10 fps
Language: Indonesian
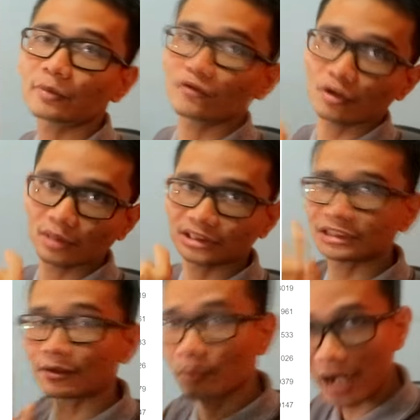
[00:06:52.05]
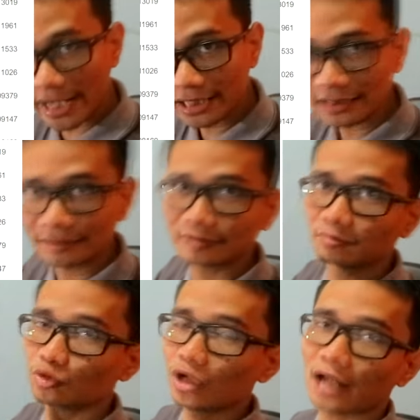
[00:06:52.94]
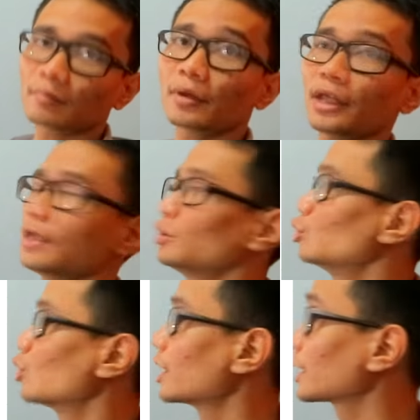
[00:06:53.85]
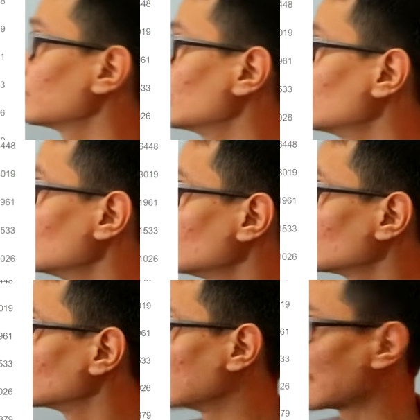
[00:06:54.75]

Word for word: performa terbaik bulan Mei 2018.